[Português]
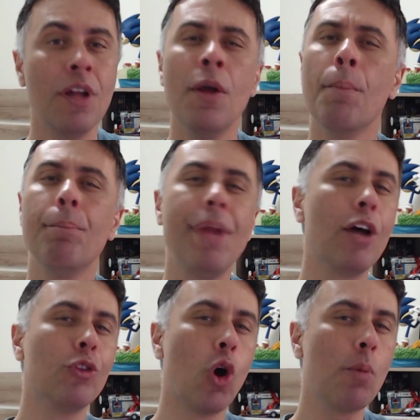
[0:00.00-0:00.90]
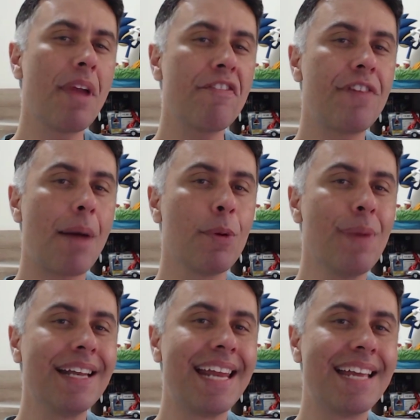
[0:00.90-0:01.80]
Meu nome é Fábio
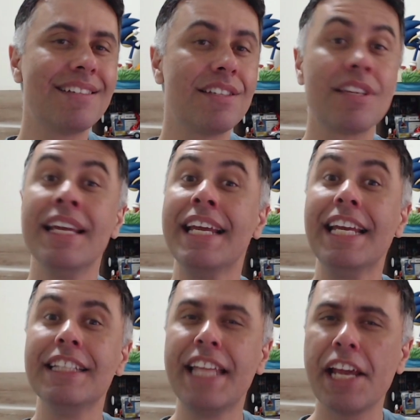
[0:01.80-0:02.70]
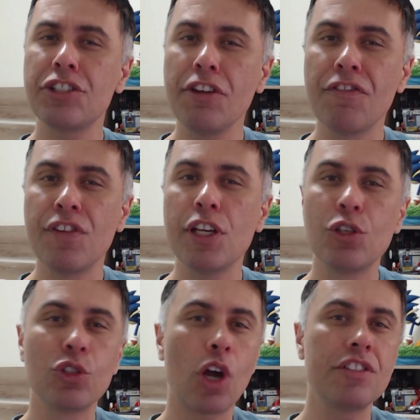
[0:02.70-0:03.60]
Menezes e neste vídeo
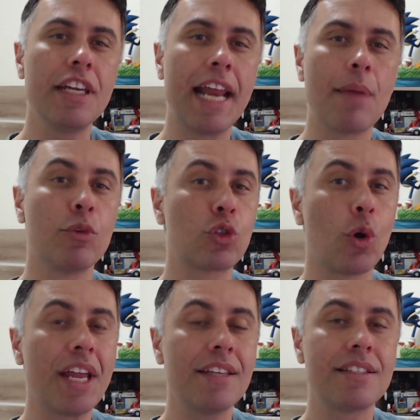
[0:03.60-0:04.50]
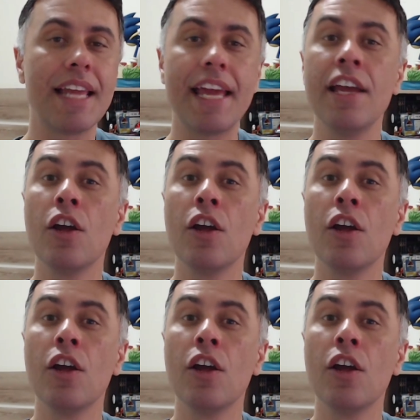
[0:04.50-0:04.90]
nós iremos conhecer